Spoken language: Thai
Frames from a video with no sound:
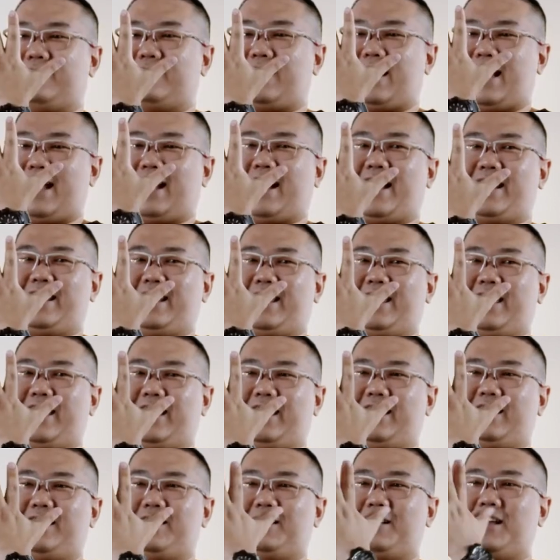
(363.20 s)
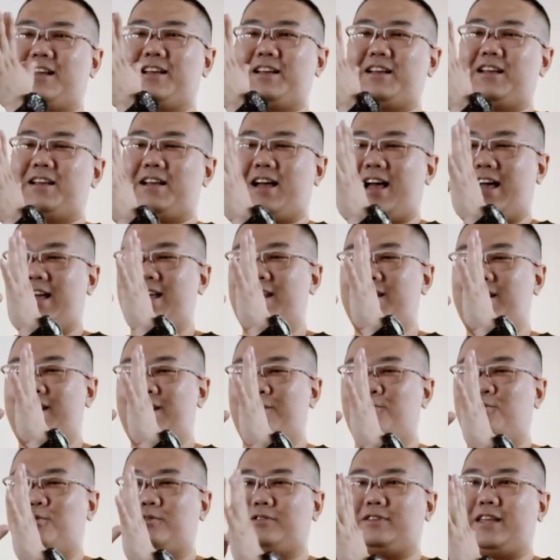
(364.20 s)
ห่างกันอย่างนี้ ให้
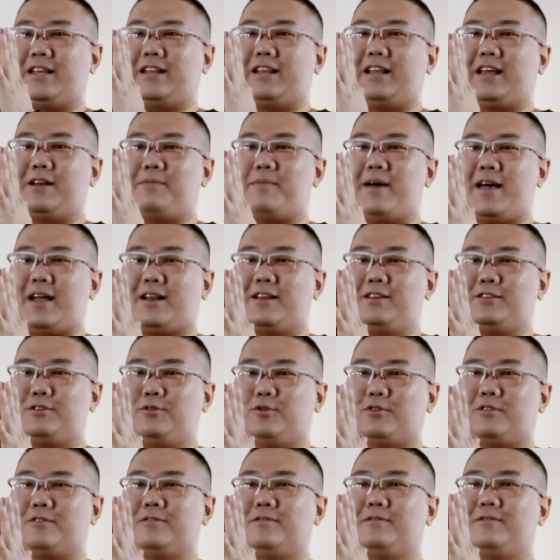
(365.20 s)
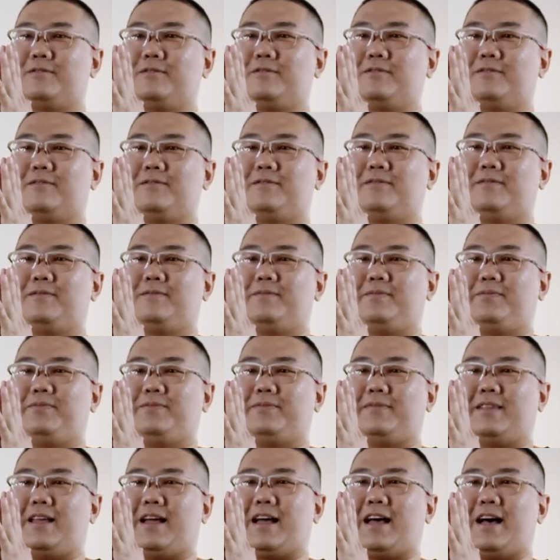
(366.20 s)
นิ้วติดกันมากที่สุด
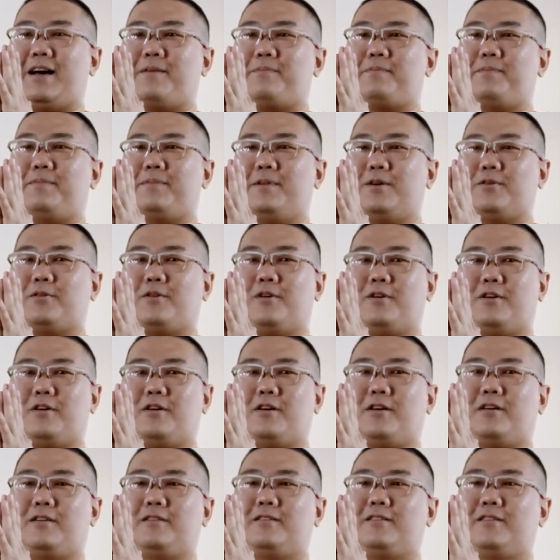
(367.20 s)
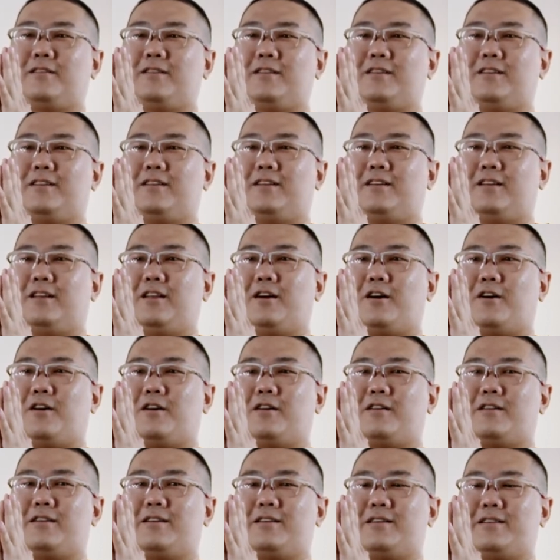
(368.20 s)
นะครับแล้วก็ลอง
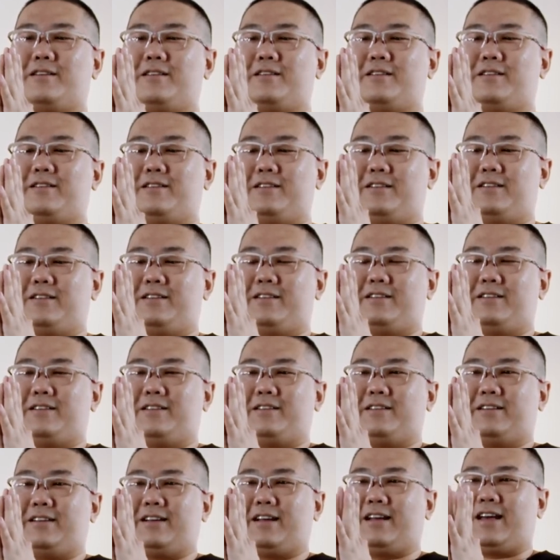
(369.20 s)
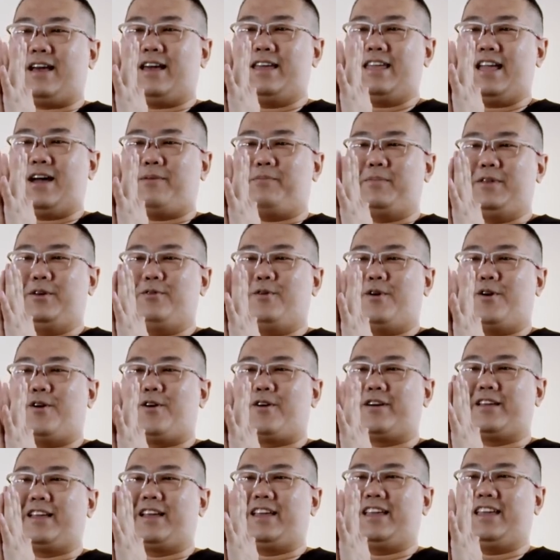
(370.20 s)
ขยับนิ้วออก
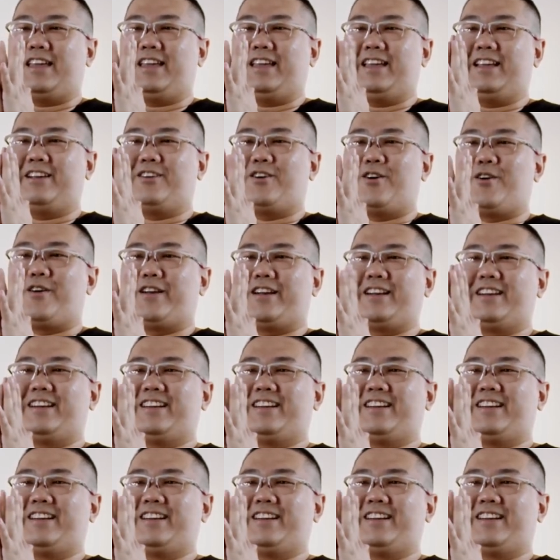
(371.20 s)
อย่างนี้ก่อน